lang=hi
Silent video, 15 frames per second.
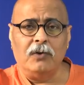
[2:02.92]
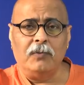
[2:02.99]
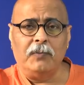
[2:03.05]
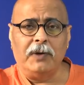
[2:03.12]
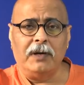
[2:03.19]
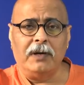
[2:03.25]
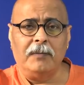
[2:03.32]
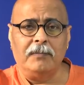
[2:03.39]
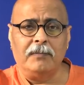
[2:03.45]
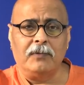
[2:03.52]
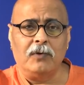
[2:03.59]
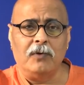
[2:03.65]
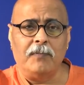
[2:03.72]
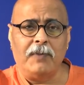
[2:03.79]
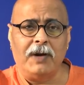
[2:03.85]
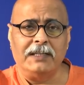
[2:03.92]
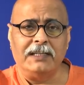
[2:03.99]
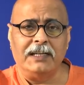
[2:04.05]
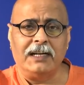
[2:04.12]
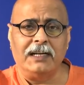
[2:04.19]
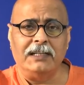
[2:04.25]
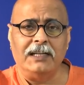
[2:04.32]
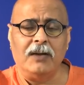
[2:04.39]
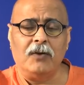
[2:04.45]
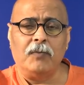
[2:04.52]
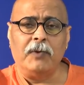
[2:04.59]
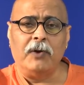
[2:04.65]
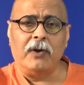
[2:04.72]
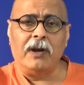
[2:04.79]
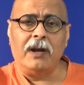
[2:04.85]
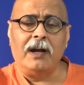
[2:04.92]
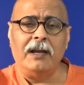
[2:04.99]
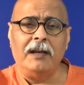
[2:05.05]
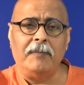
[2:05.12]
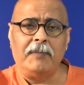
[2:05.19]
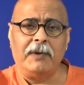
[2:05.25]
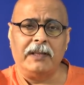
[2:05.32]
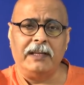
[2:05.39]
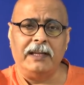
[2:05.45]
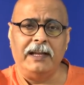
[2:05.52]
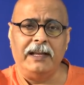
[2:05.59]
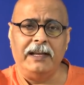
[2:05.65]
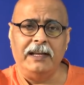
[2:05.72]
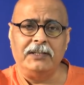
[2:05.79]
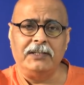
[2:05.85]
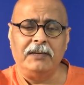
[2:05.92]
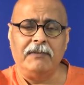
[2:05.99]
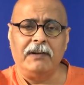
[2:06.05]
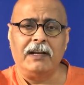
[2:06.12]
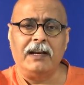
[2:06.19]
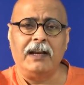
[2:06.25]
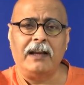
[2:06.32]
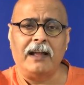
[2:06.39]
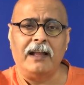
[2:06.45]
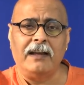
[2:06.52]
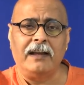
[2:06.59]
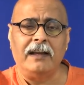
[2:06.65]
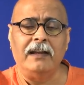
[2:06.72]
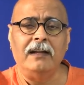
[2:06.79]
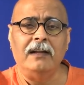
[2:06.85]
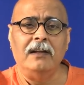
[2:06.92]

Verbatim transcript: ऊपर हमको पाँच एक हज़ार रुपये और लगाने पड़ते हैं एरिएशन वगैरह डाल के